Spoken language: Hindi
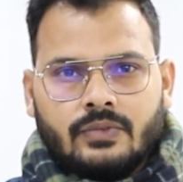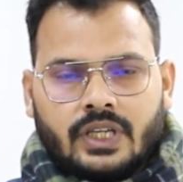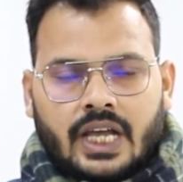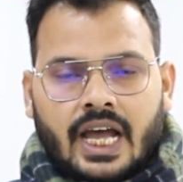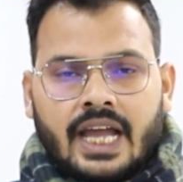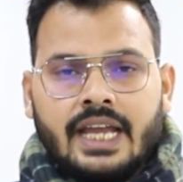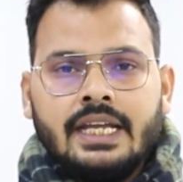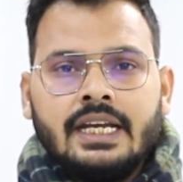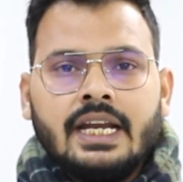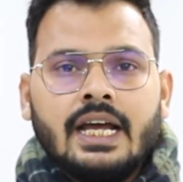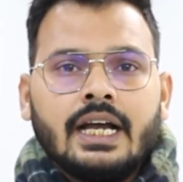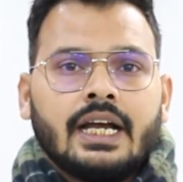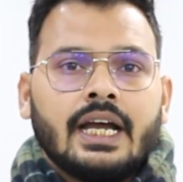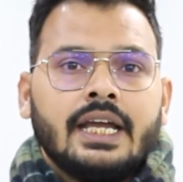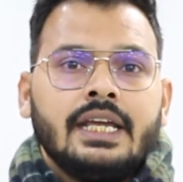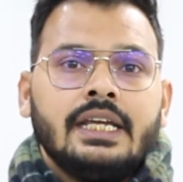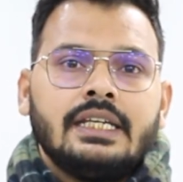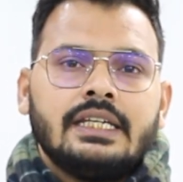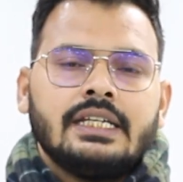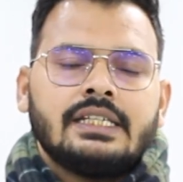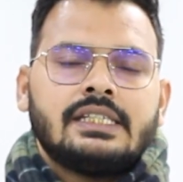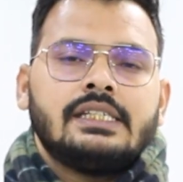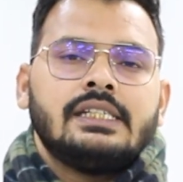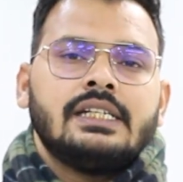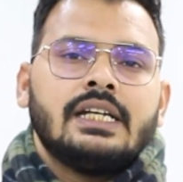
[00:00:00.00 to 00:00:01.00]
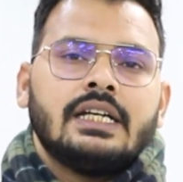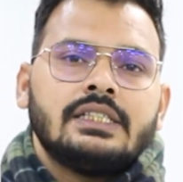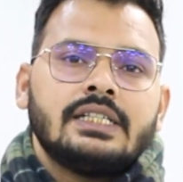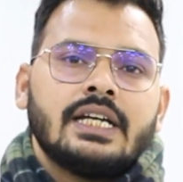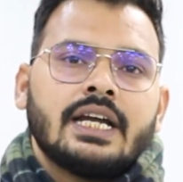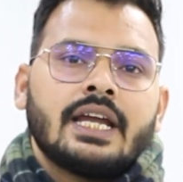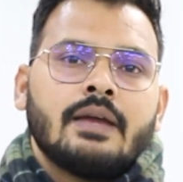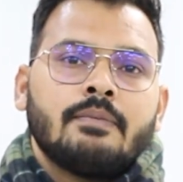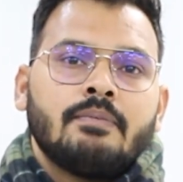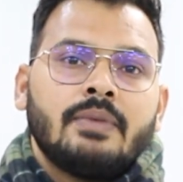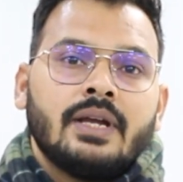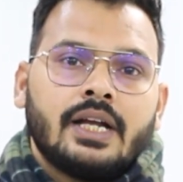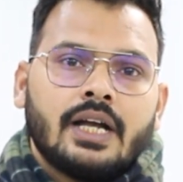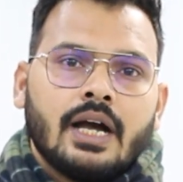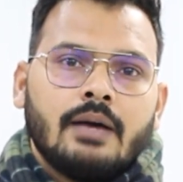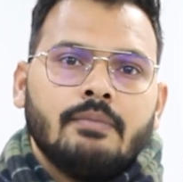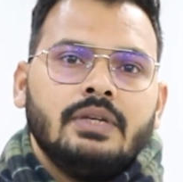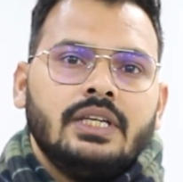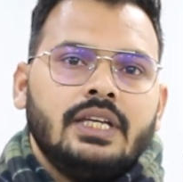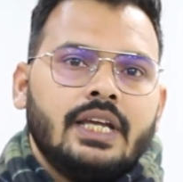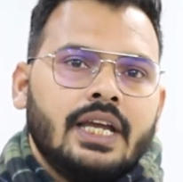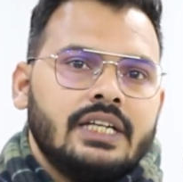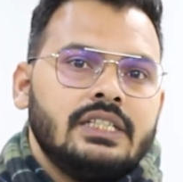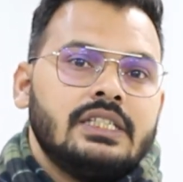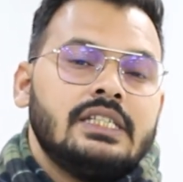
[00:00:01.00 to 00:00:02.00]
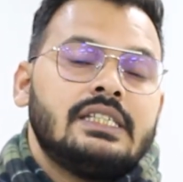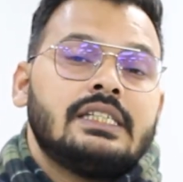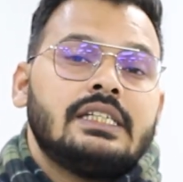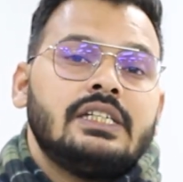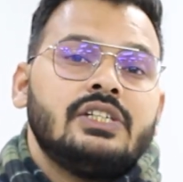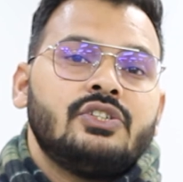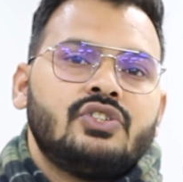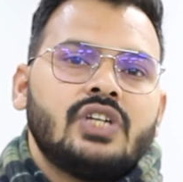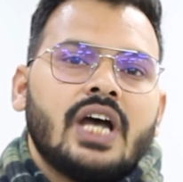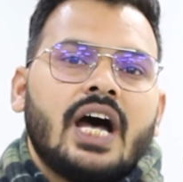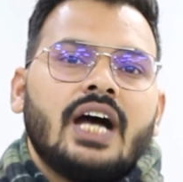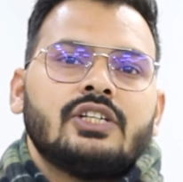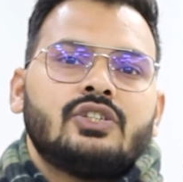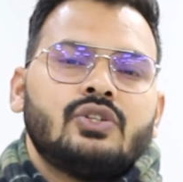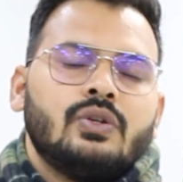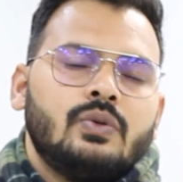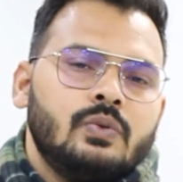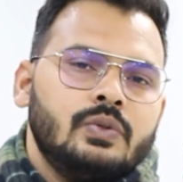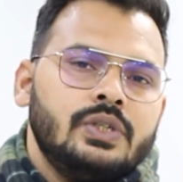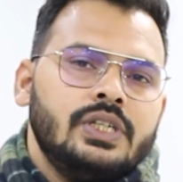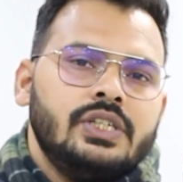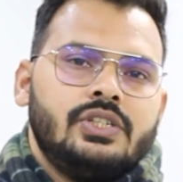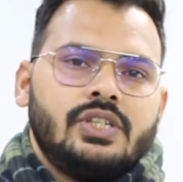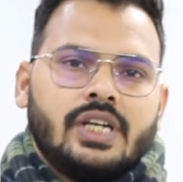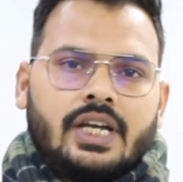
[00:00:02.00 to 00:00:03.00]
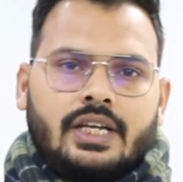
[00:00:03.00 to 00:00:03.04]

कहीं ना कहीं किसी ना जगह पे कमी है जिसकी जांच होनी